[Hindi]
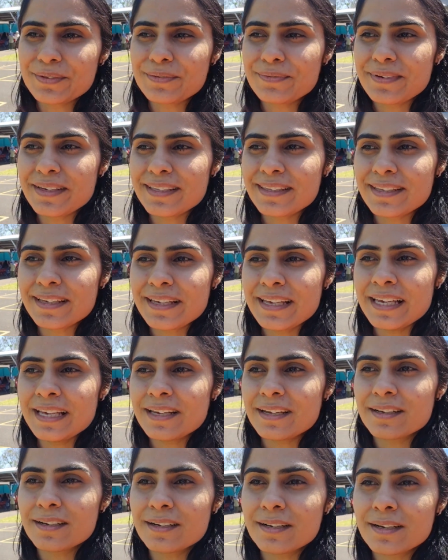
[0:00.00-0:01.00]
उसमें ये था
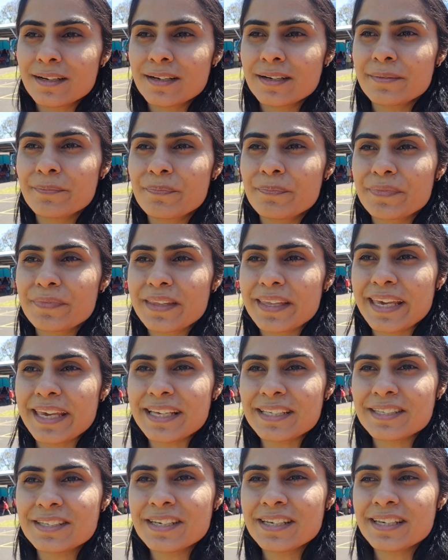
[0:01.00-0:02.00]
कि आ,
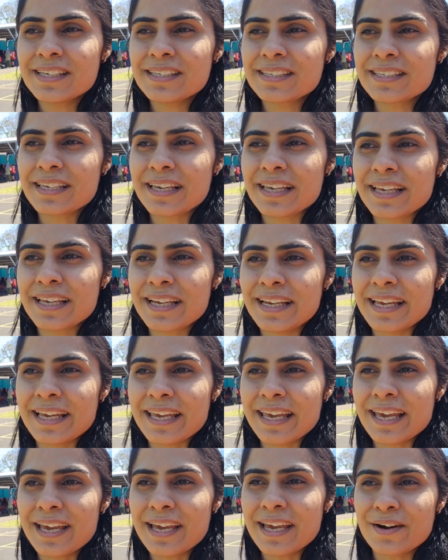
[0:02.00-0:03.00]
के जी से
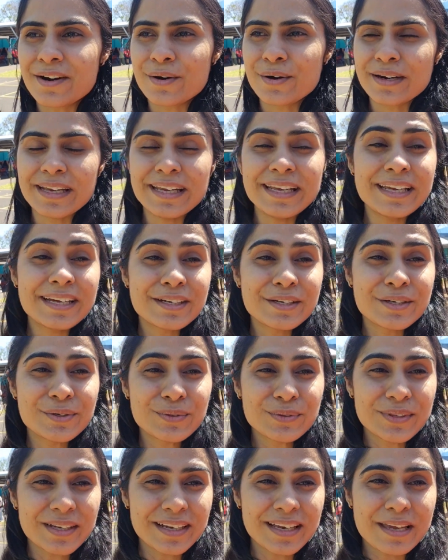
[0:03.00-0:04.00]
लेके और ईयर
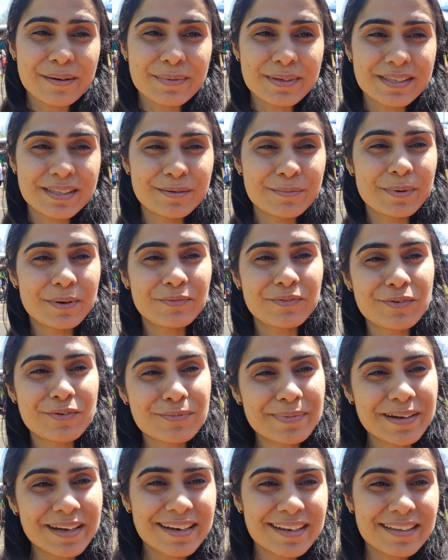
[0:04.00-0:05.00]
टू तक के बच्चे
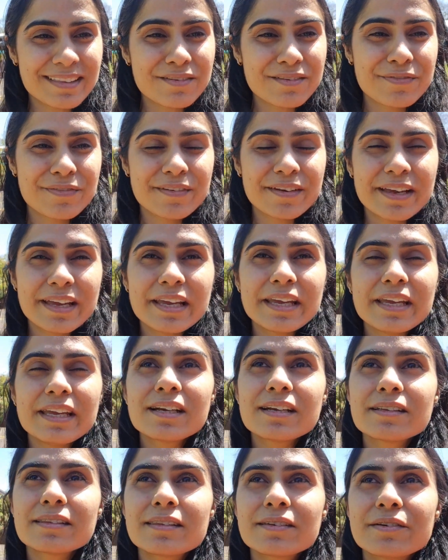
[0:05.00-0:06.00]
परफॉर्म कर रहे थे फिर
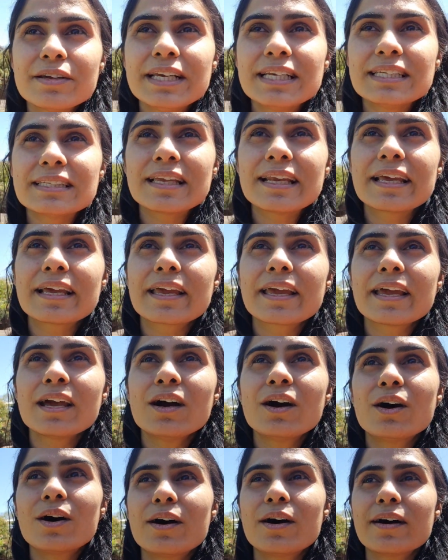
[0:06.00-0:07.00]
ईयर थ्री से
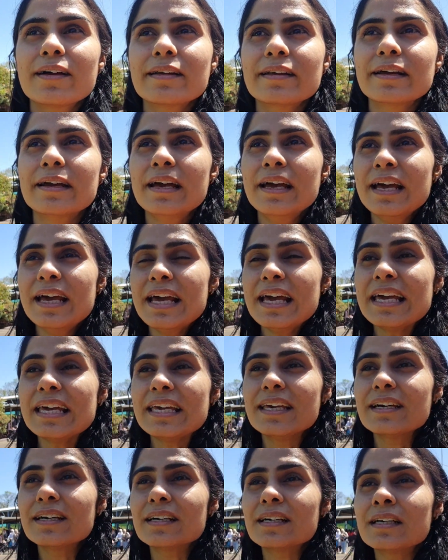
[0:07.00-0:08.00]
लेके और
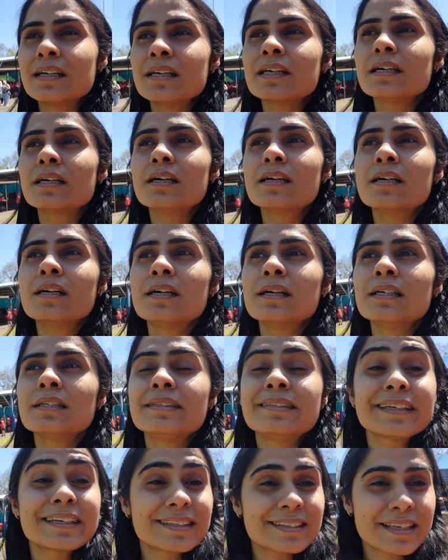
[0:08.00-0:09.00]
ईयर
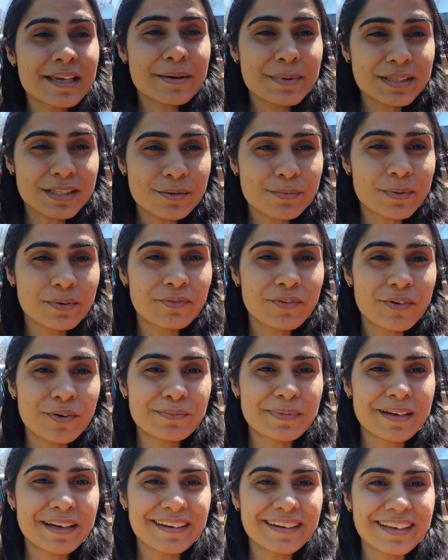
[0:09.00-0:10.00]
सिक्स के बच्चे
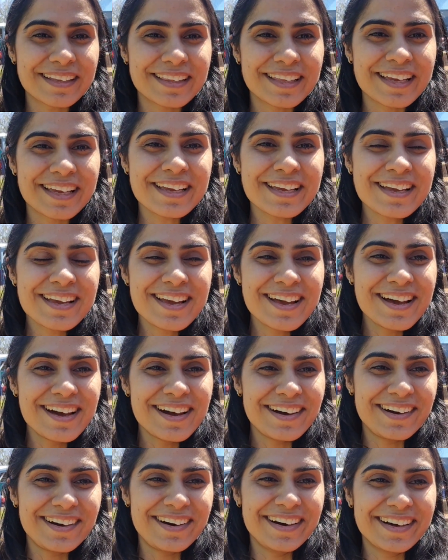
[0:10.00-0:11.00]
परफॉर्म कर रहे थे
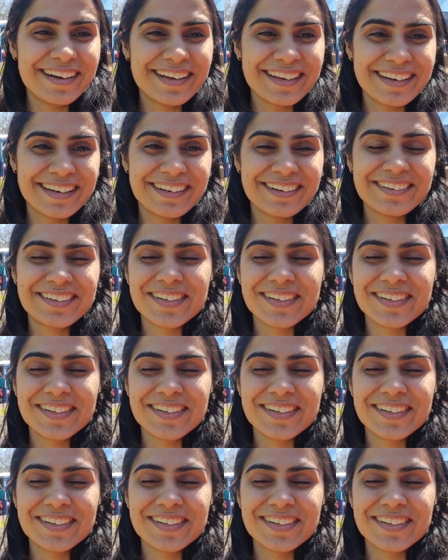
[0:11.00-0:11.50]
और